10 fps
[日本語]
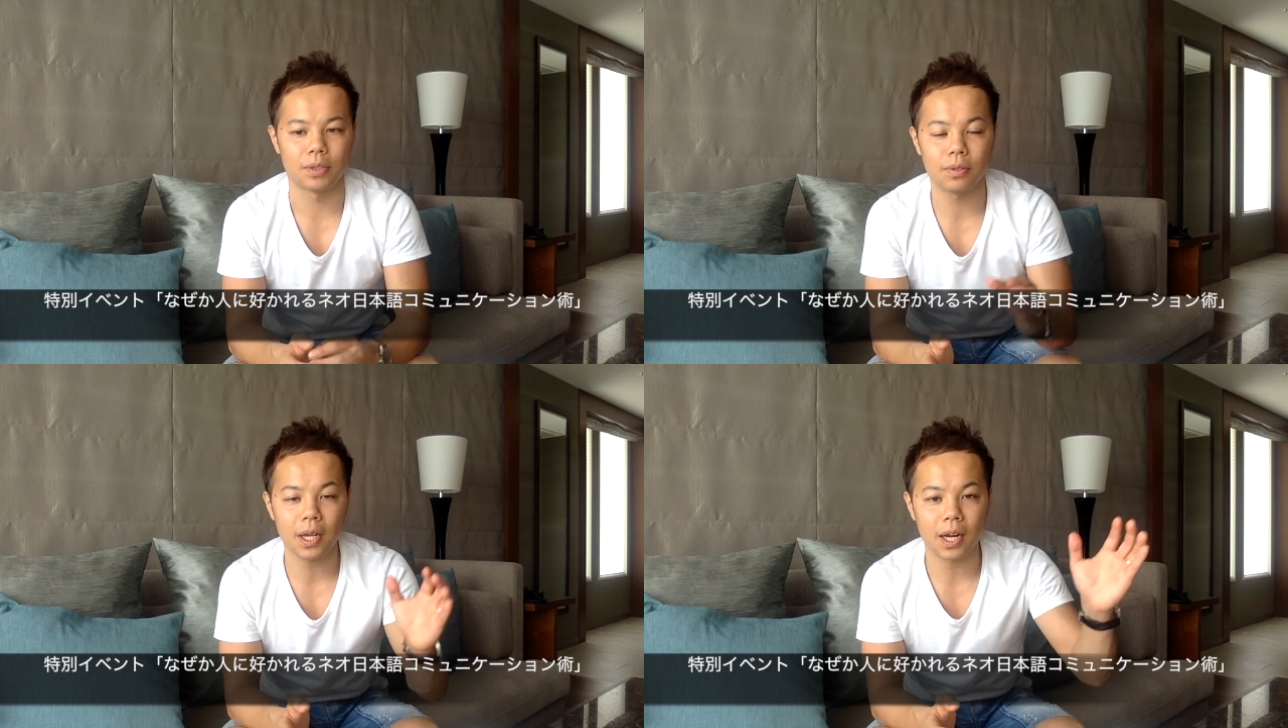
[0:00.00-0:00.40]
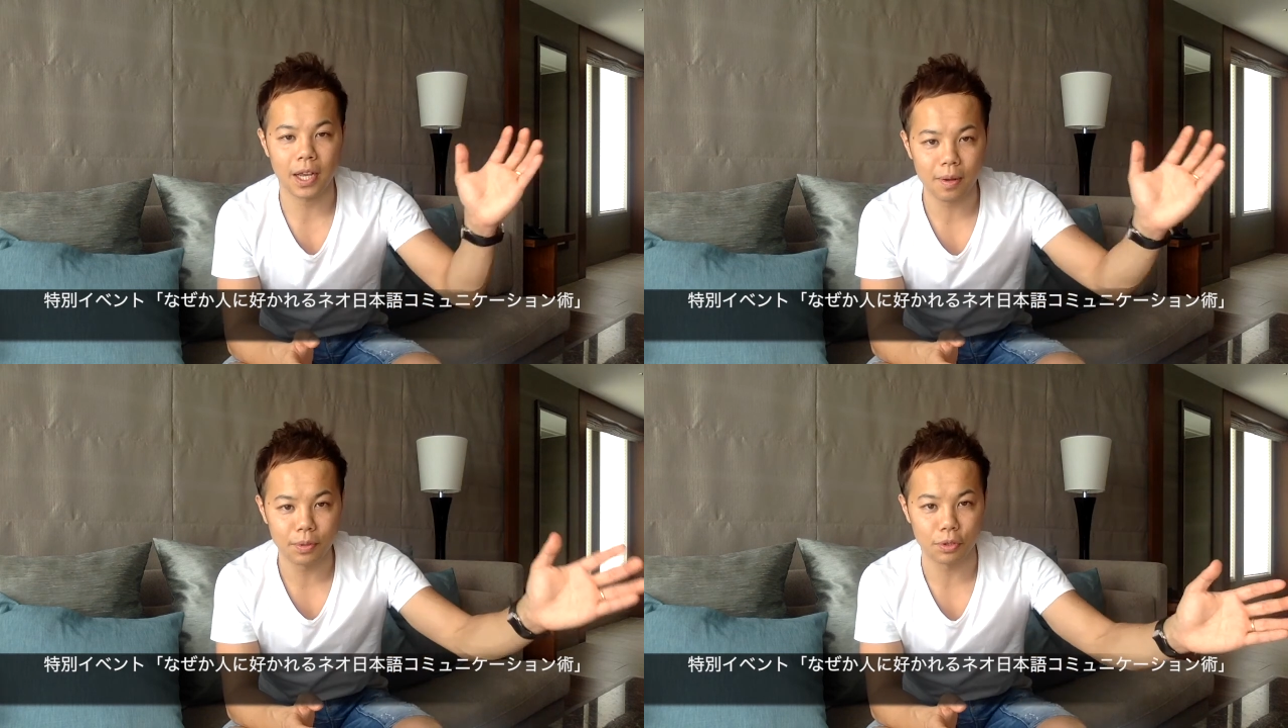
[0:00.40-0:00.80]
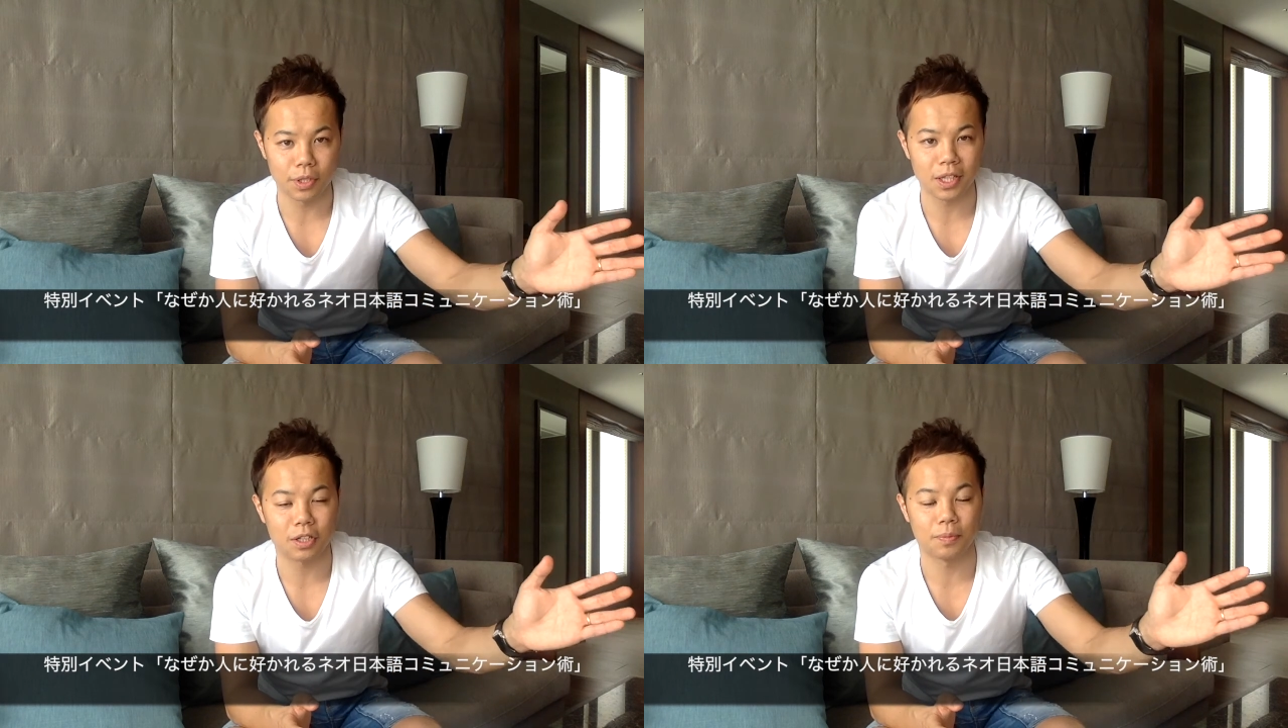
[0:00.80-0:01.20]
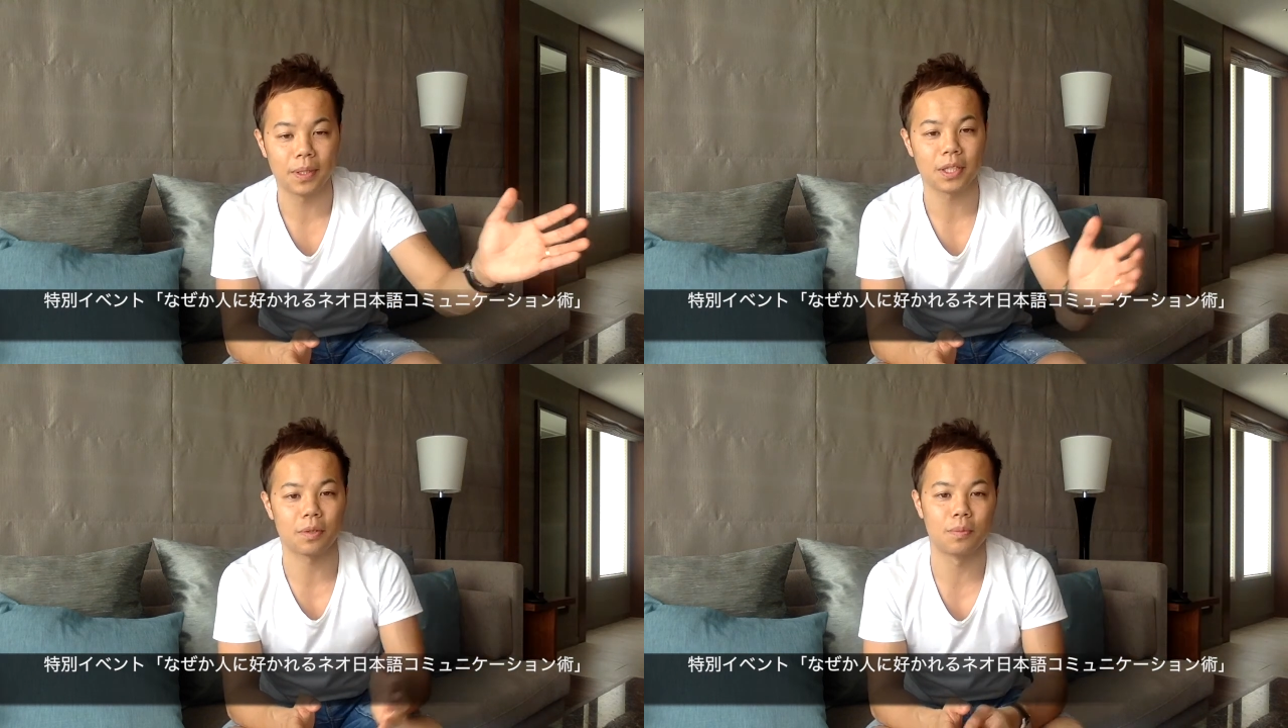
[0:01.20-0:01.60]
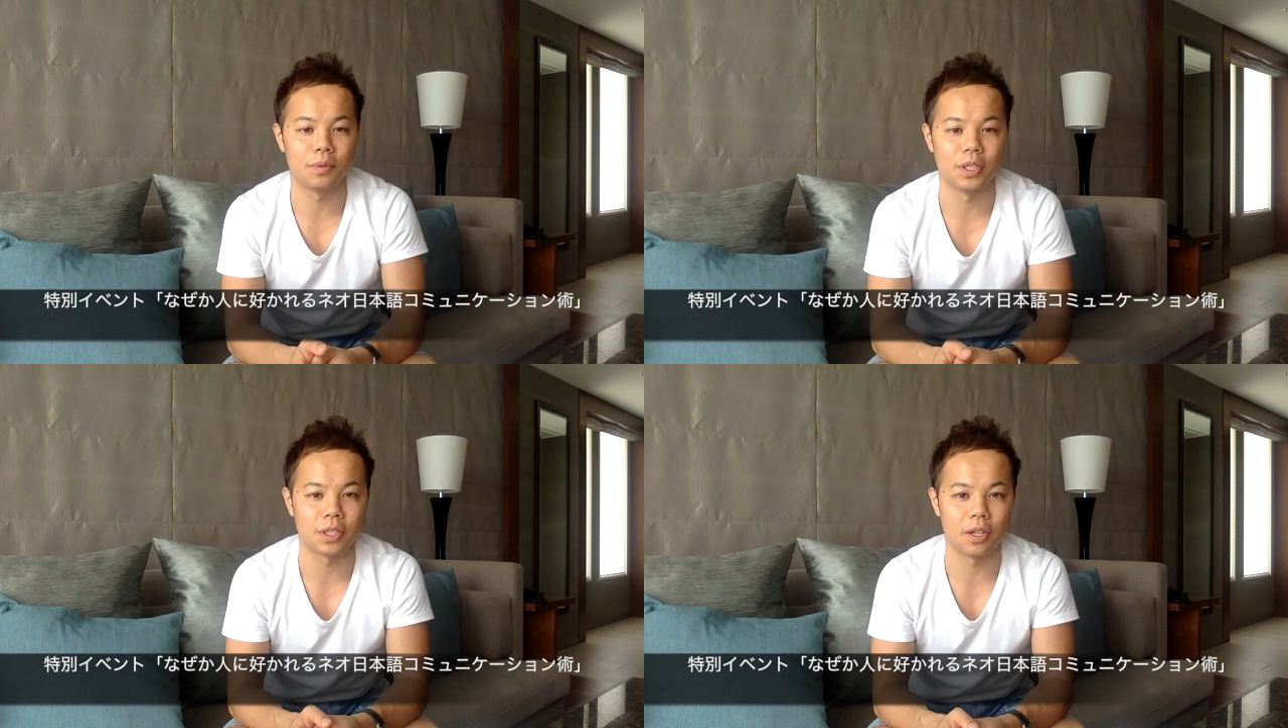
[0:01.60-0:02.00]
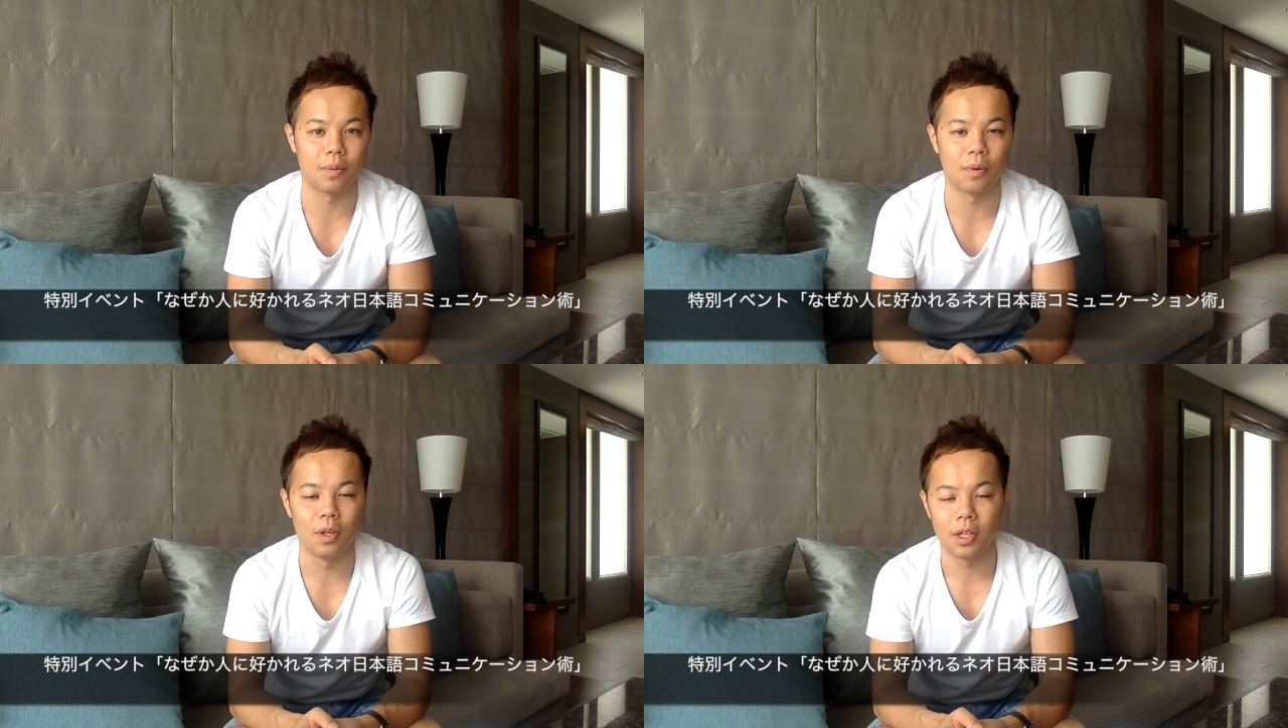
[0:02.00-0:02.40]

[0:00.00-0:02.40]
その中から選ぶっていう選択肢もあったと思うんですけども